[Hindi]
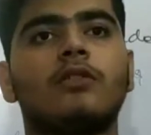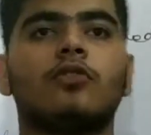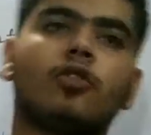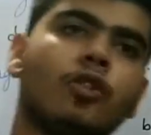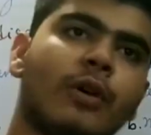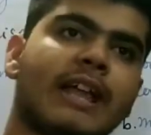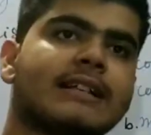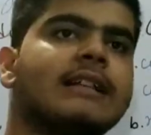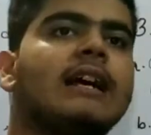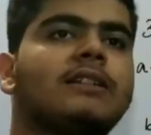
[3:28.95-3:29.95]
दोनों एक
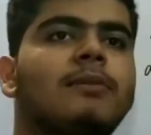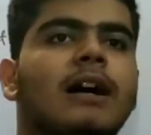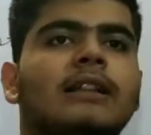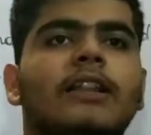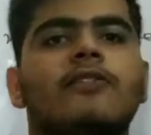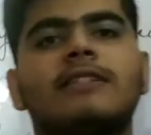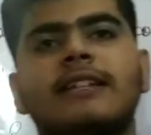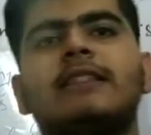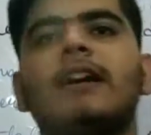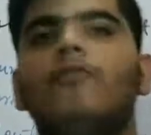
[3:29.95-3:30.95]
साथ भागते हैं और
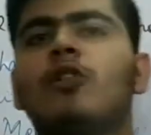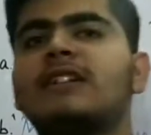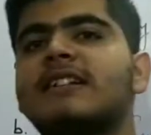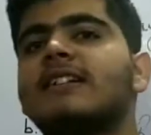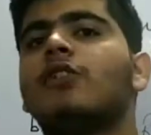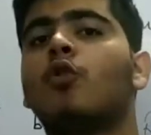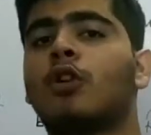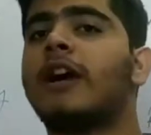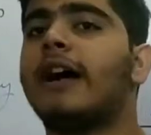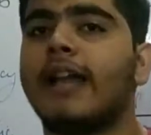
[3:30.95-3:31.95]
जीतता वो है जिसने
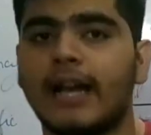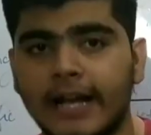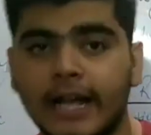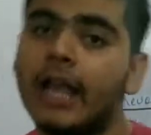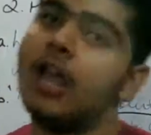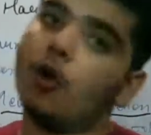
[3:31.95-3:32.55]
उठाया है